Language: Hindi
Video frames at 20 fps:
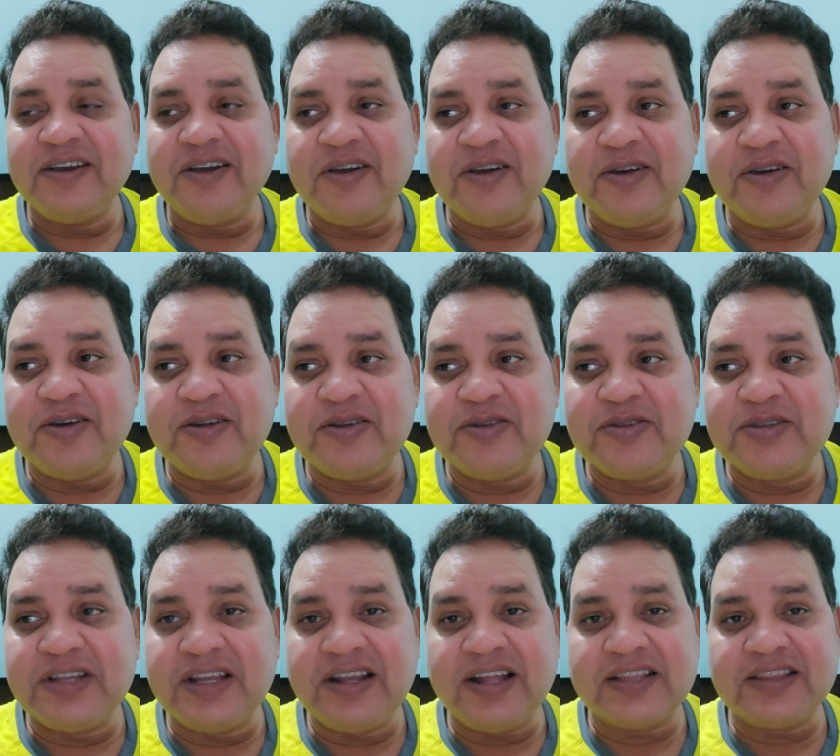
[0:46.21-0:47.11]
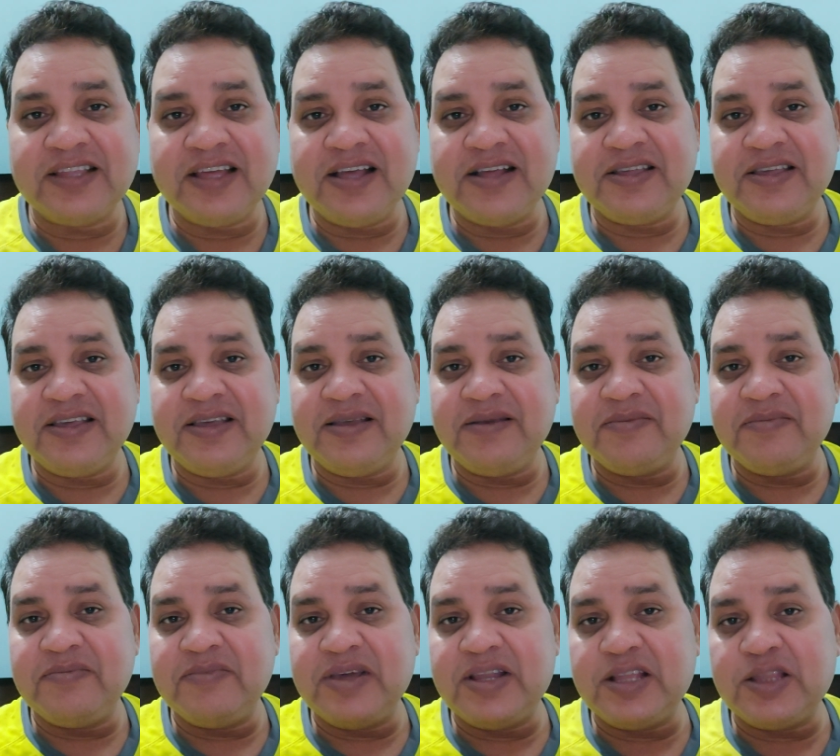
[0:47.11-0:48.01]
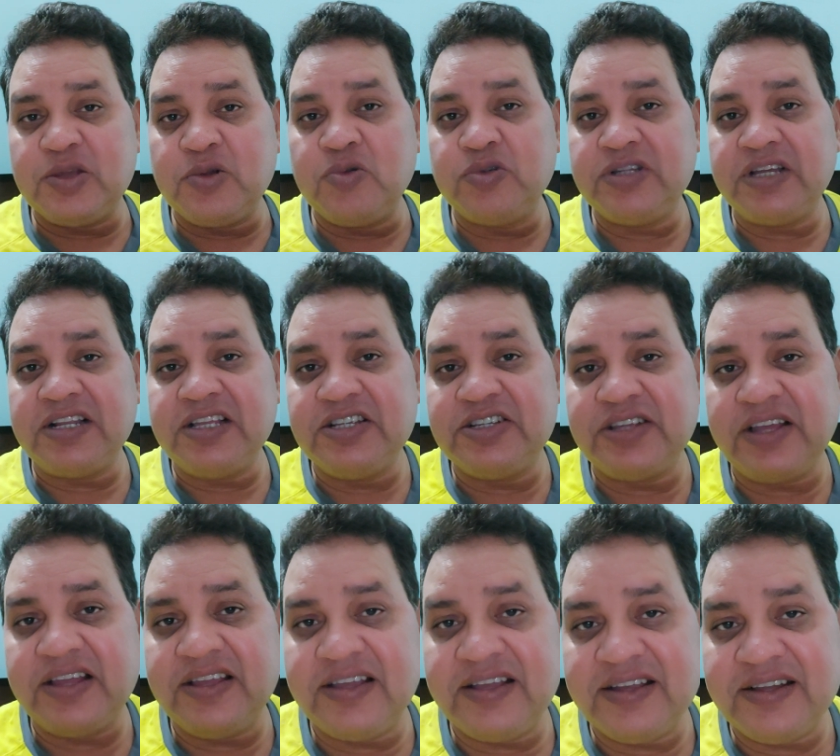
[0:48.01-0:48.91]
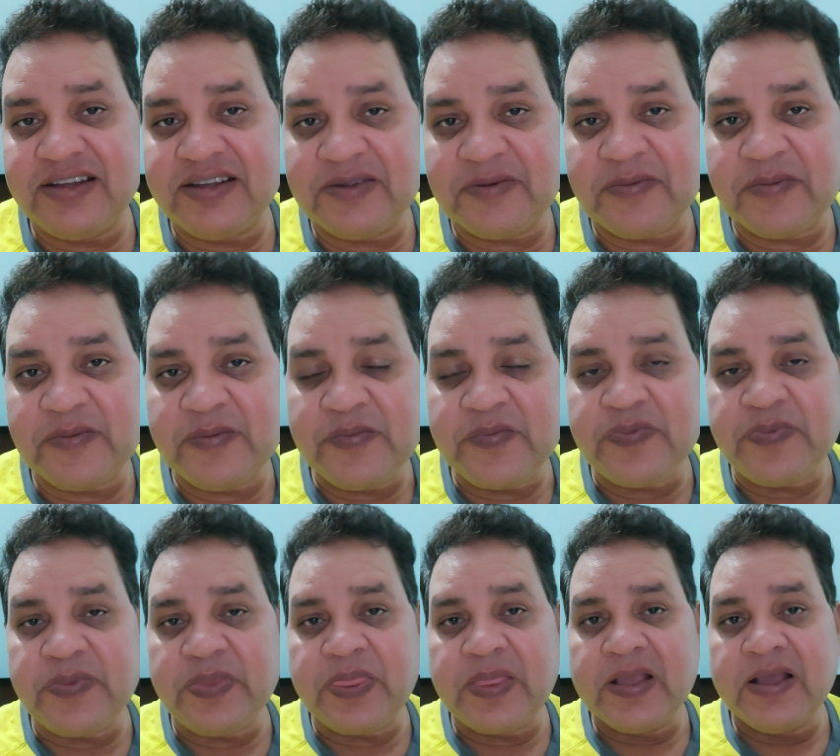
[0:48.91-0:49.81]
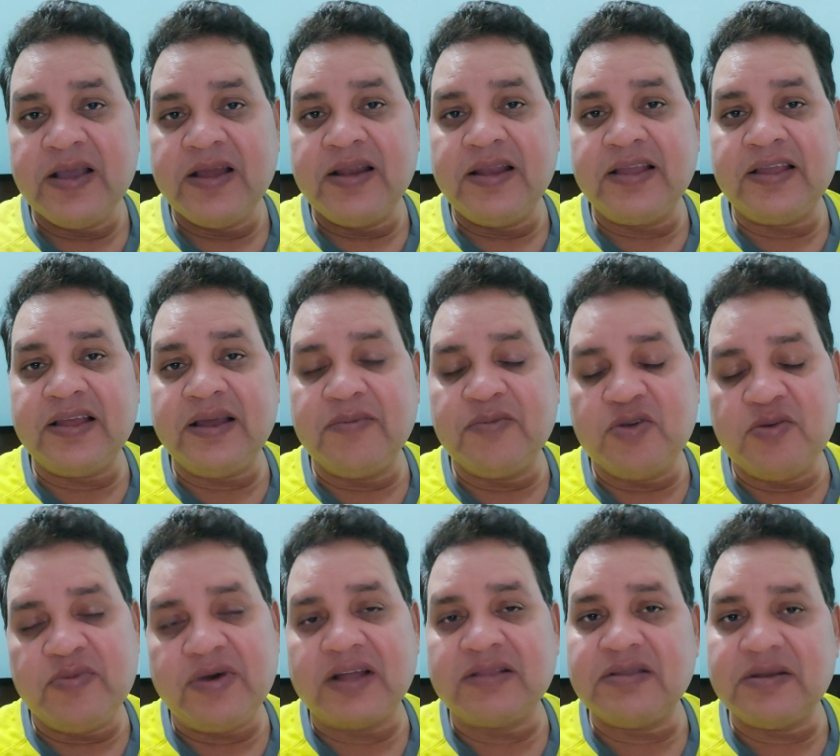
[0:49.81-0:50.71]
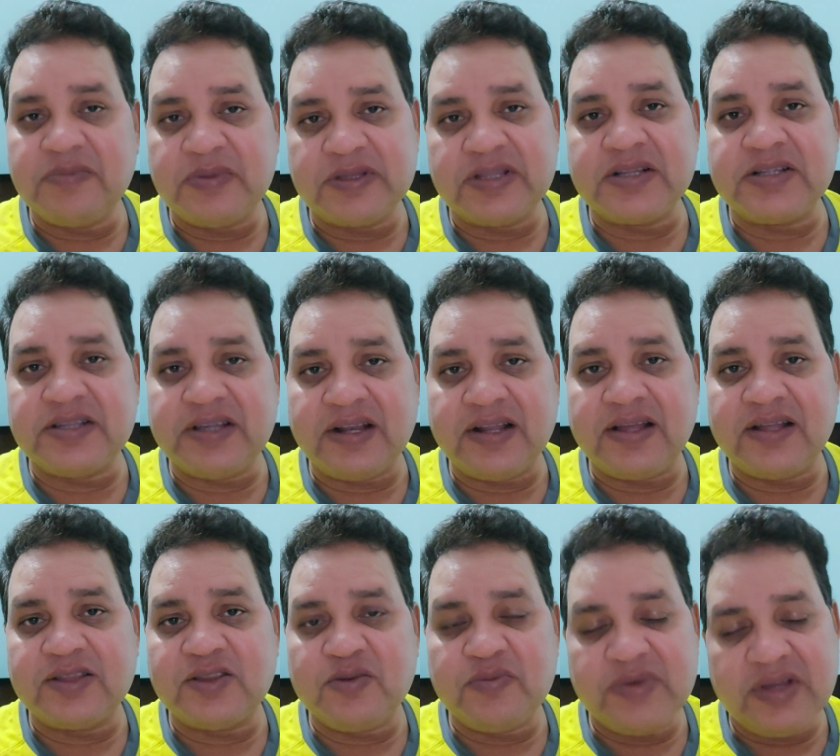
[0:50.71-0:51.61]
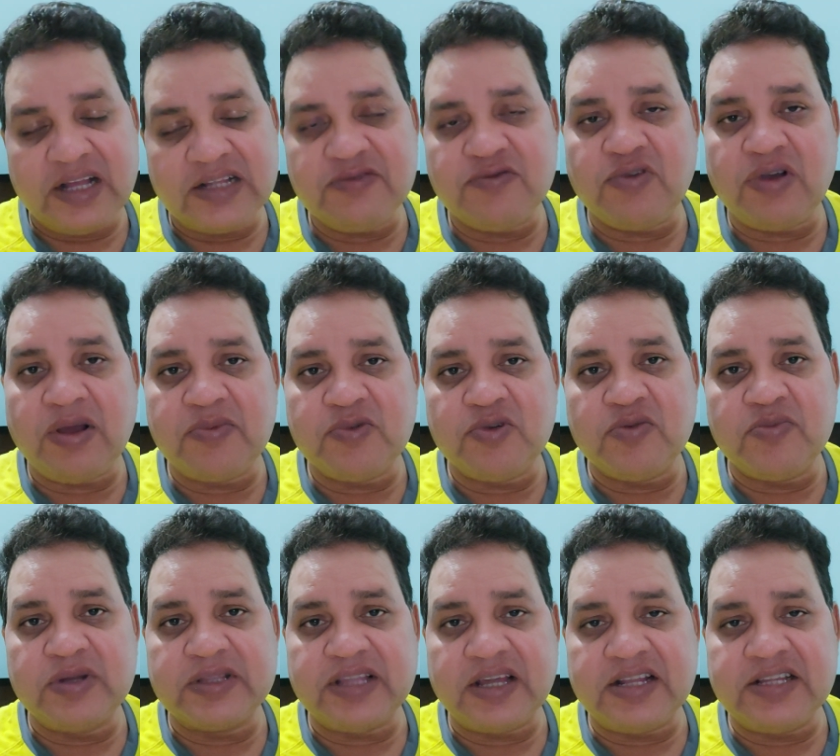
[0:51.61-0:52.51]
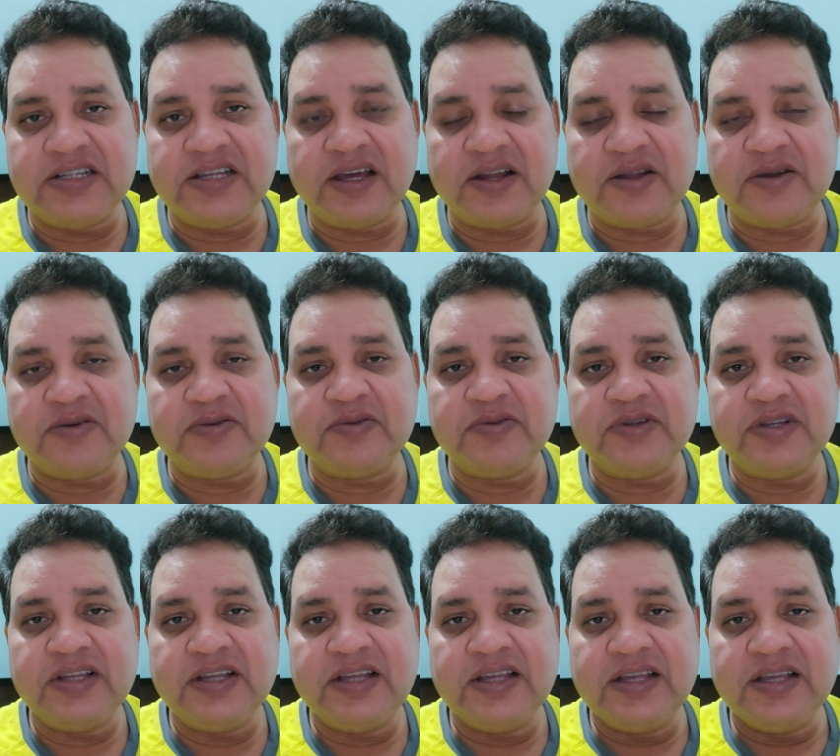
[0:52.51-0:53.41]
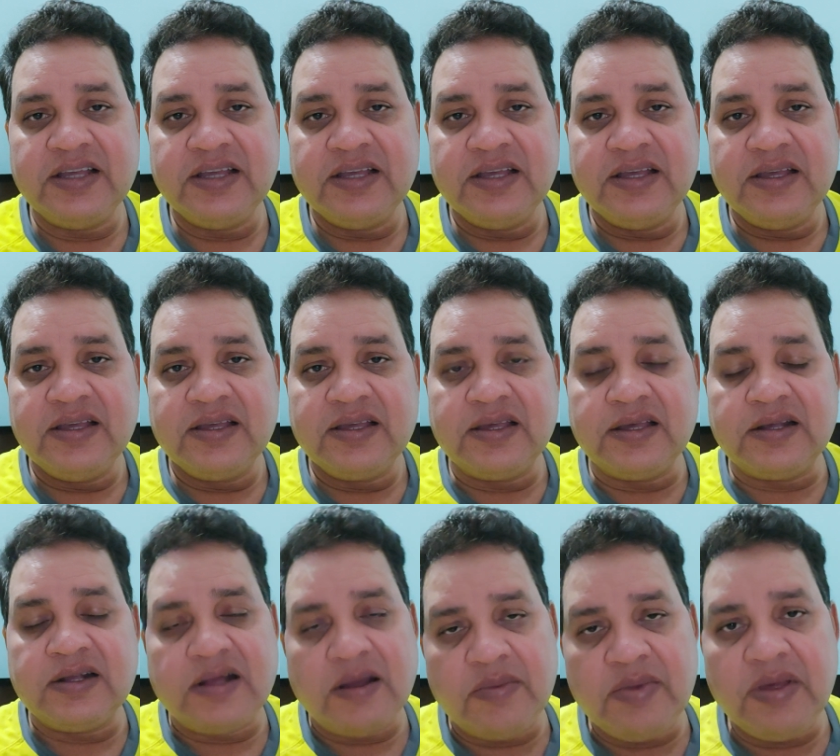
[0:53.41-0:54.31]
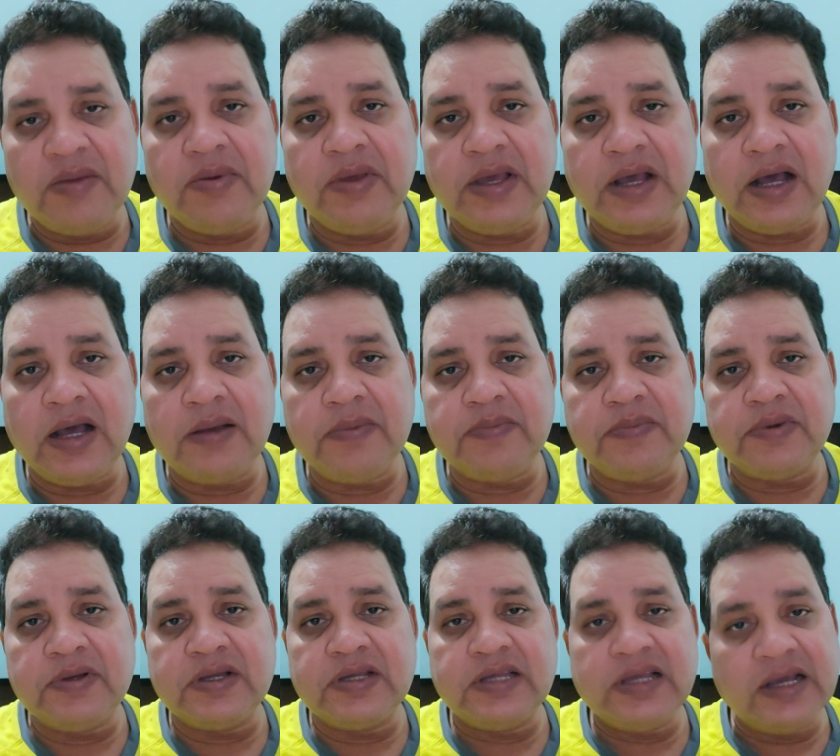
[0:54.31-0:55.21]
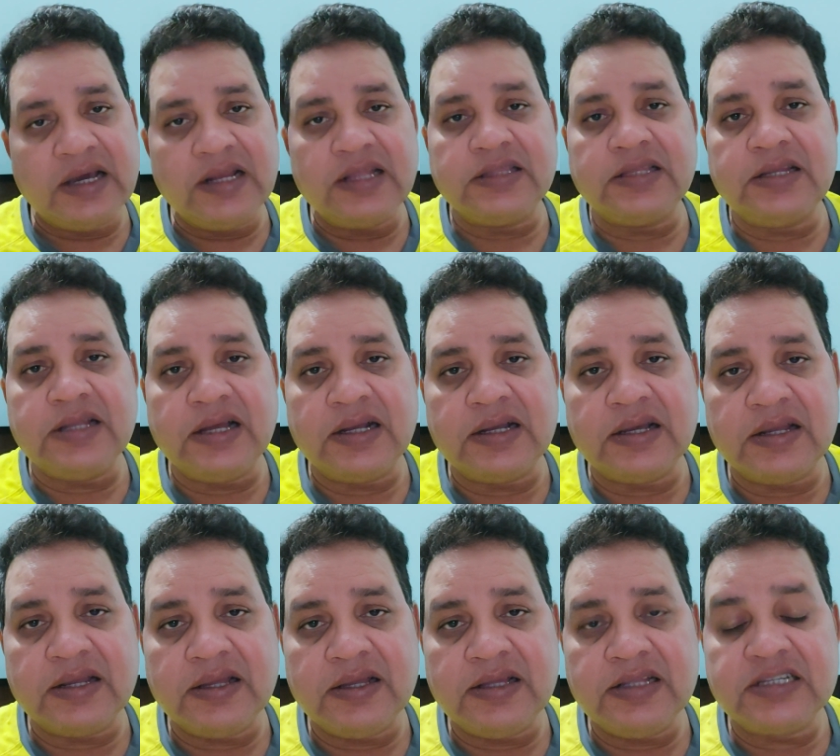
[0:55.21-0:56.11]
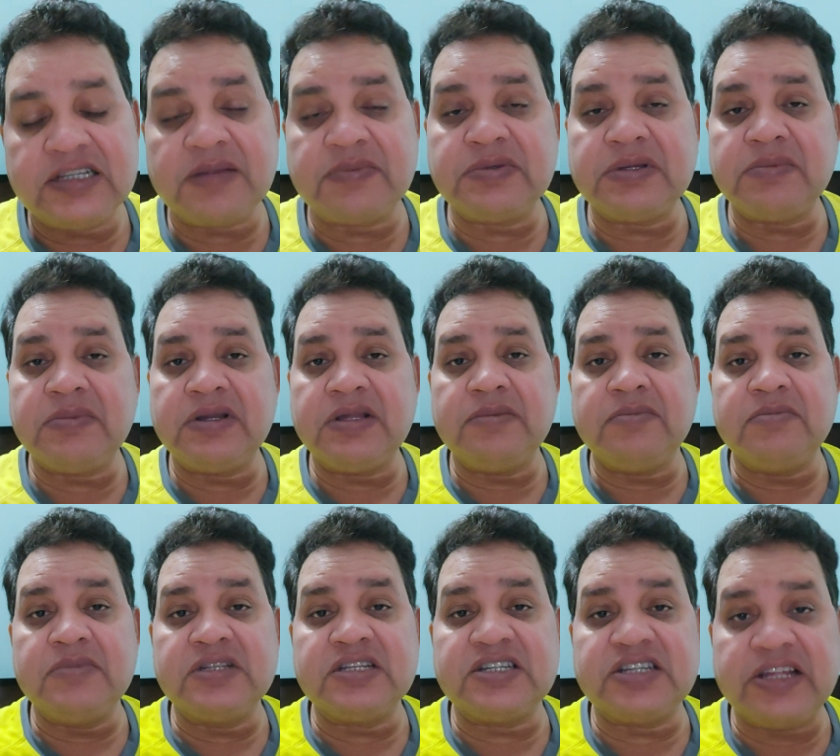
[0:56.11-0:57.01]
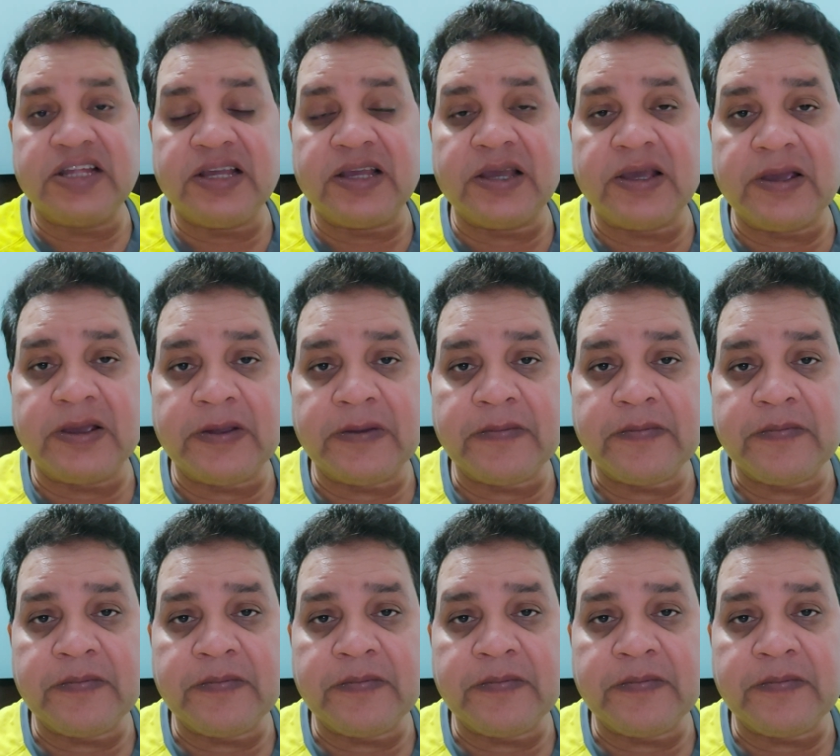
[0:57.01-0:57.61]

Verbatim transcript: और उसे लगता है कि मेरे थ्रू जानी चाहिए लेकिन हमको बाद में पता चला तो मैं आज वो आपको बताने जा रहा हूँ कि कभी भी आप ये गलती ना करें ये सबसे बड़ी मिस्टेक है